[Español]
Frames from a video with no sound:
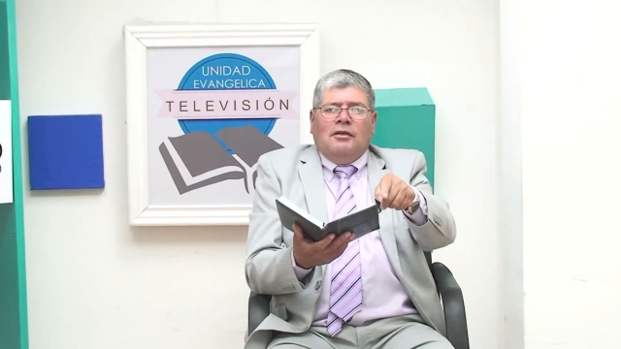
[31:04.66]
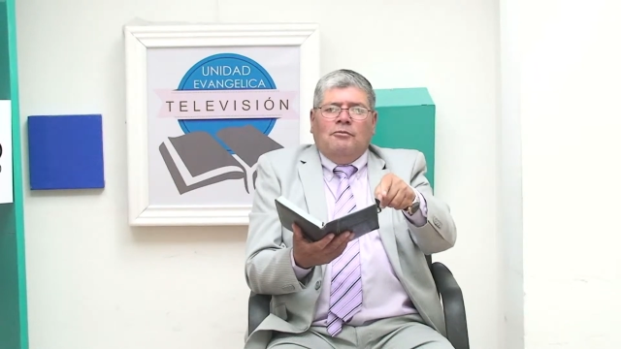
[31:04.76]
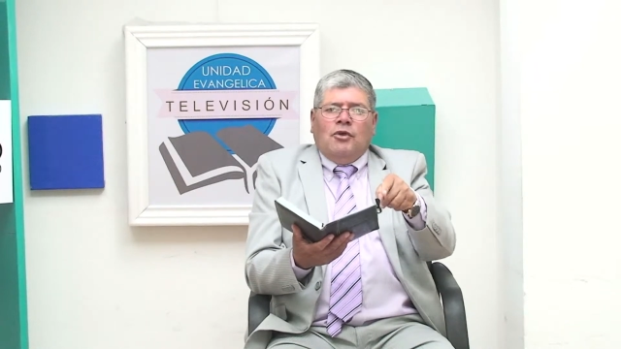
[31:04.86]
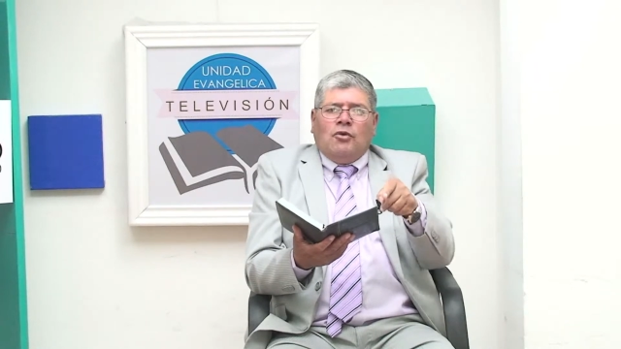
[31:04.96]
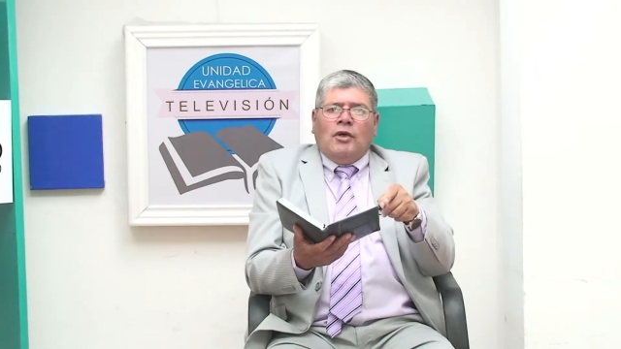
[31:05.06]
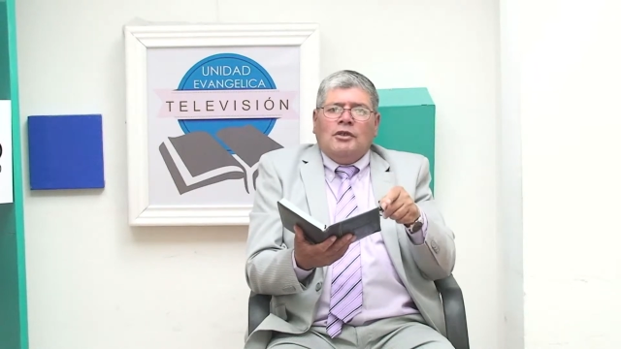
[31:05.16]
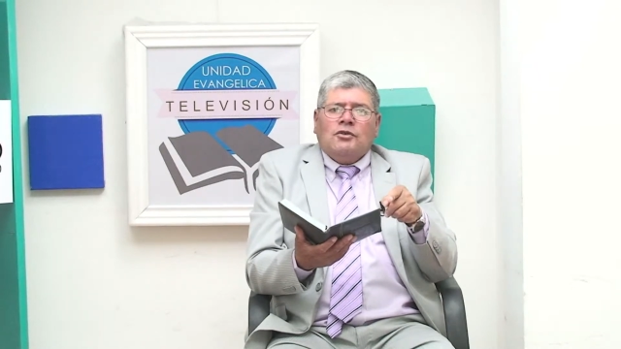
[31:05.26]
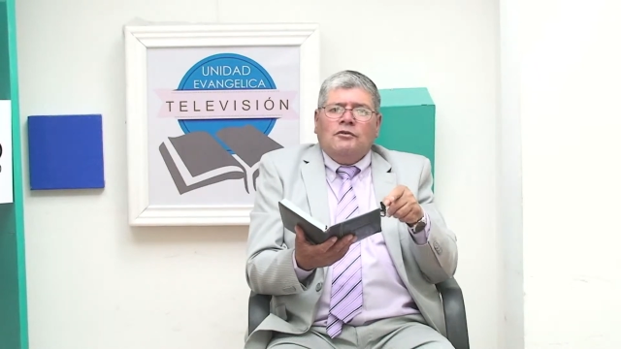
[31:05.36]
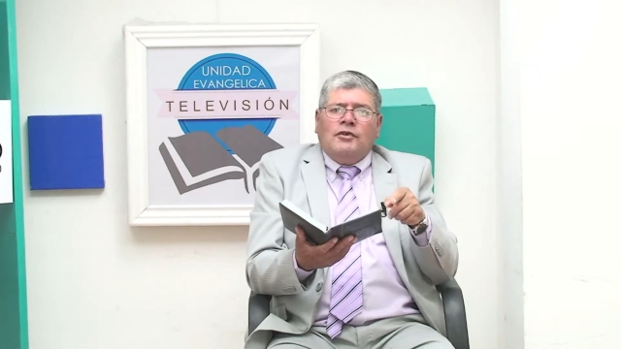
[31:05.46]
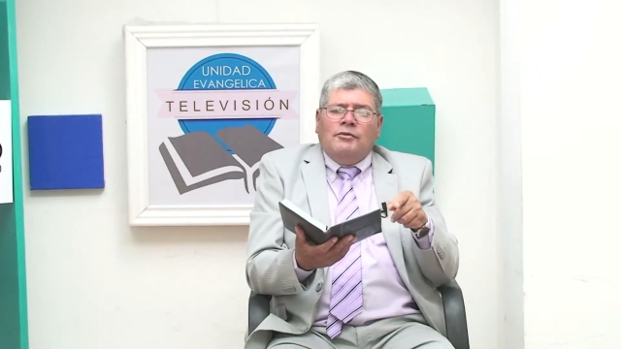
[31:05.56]
Pero ¿cuál es
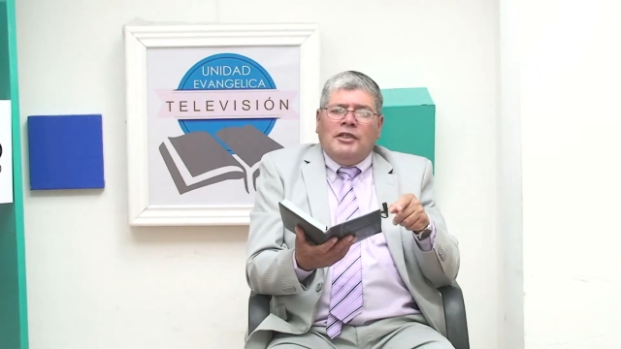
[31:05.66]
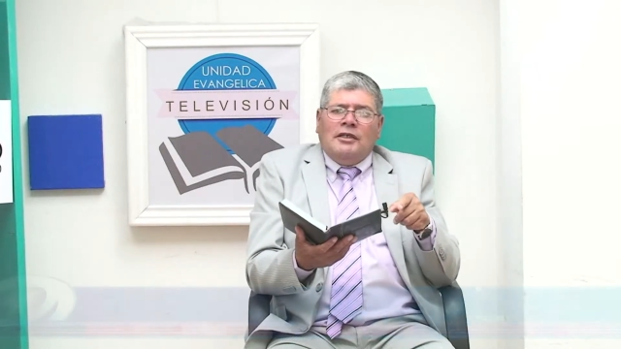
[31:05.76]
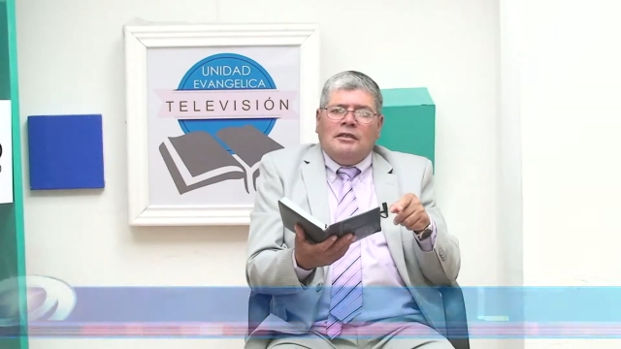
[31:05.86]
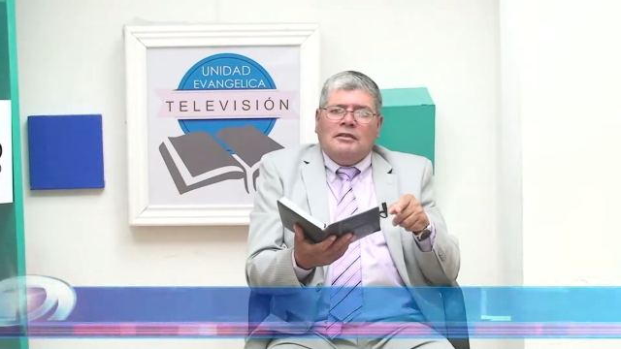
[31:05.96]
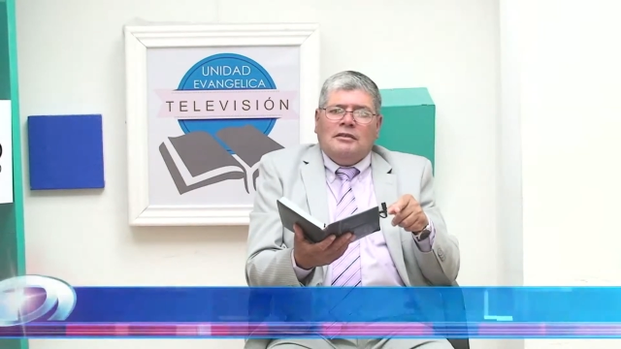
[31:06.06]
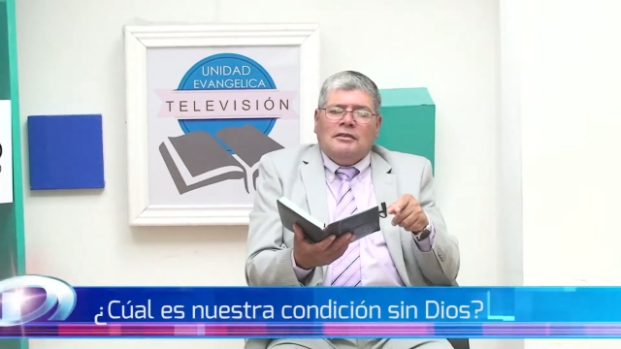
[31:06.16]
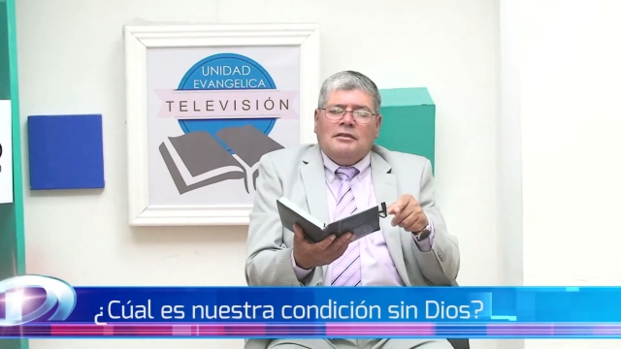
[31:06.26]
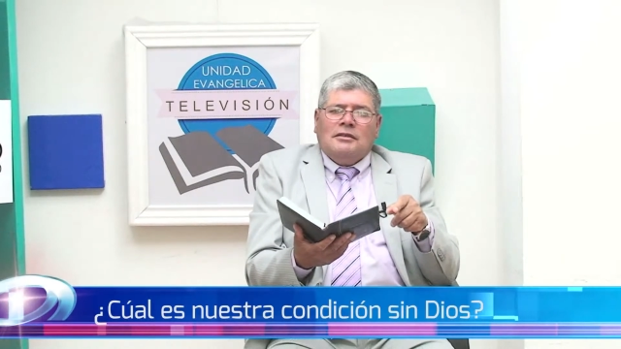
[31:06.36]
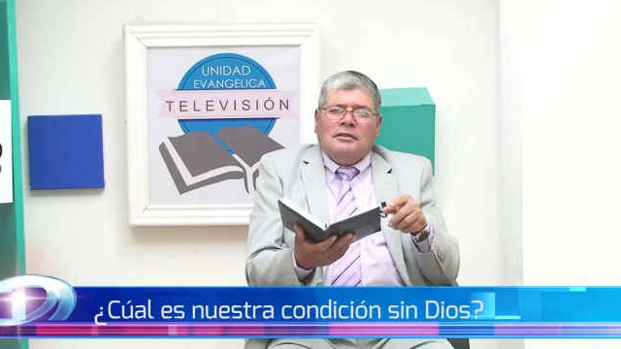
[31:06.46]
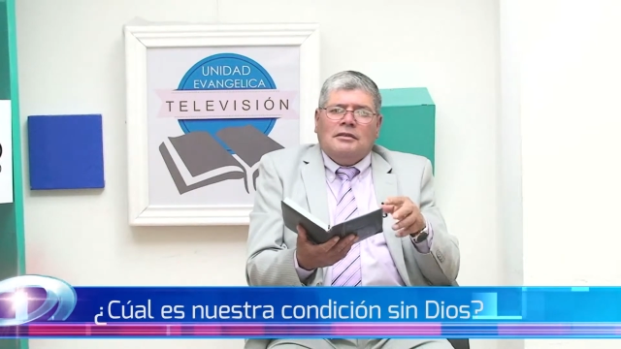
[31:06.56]
su enfermedad?
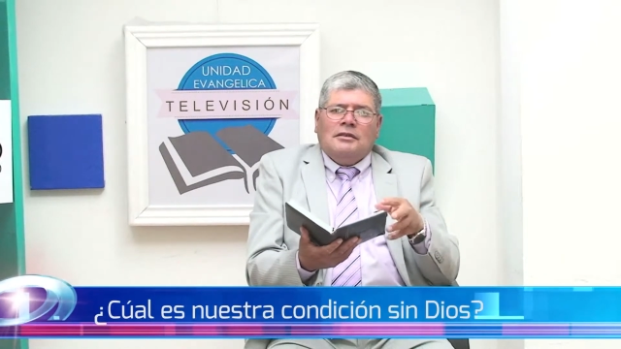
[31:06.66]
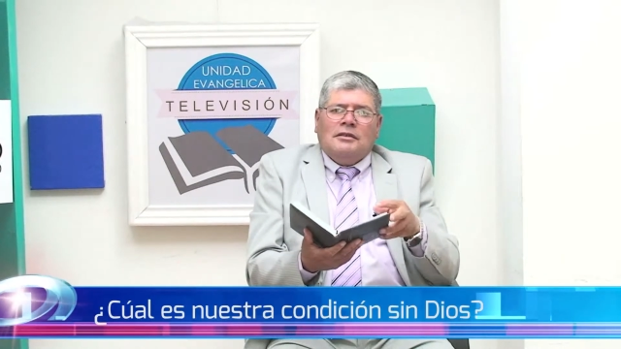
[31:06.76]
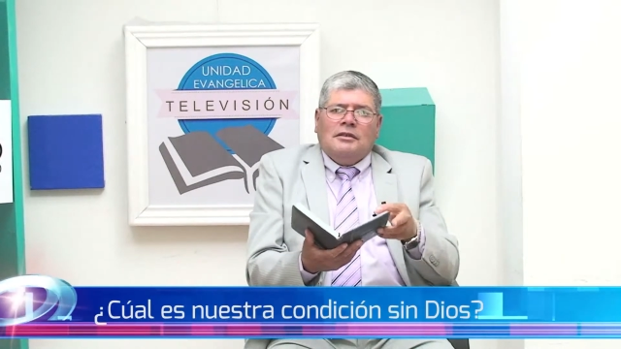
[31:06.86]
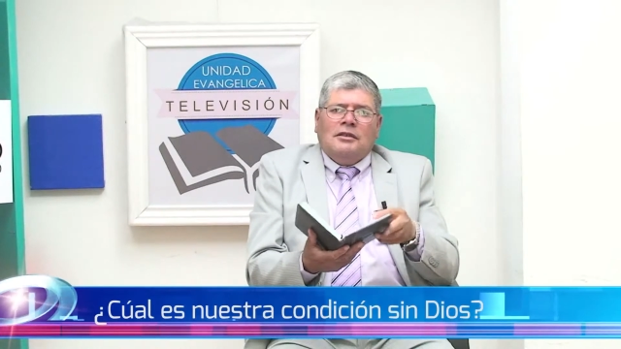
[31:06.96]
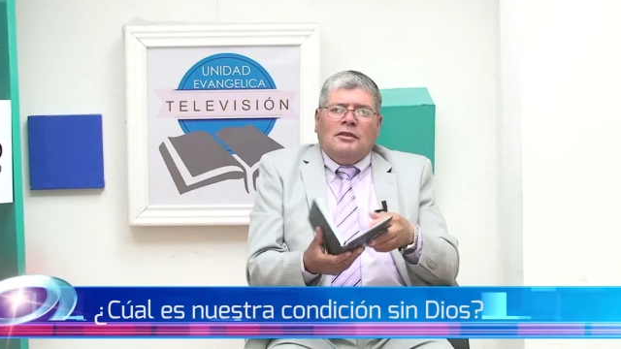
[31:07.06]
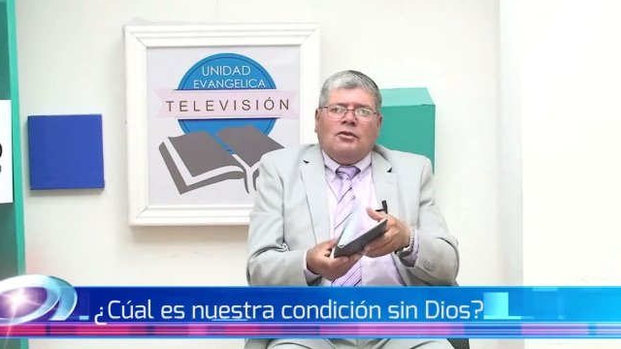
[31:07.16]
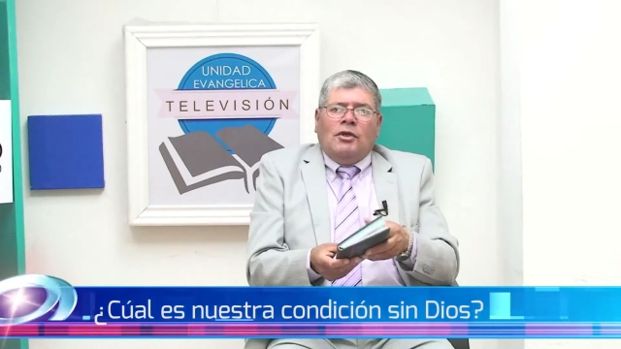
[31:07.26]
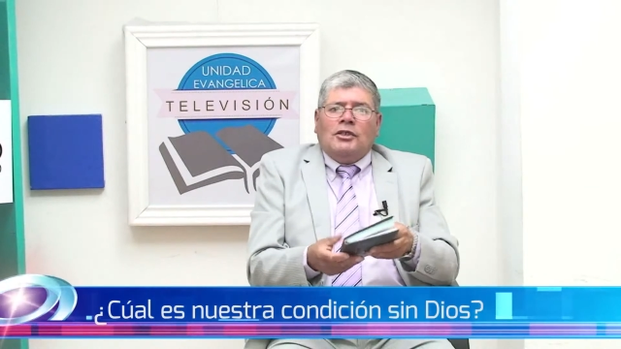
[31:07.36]
¿Cuál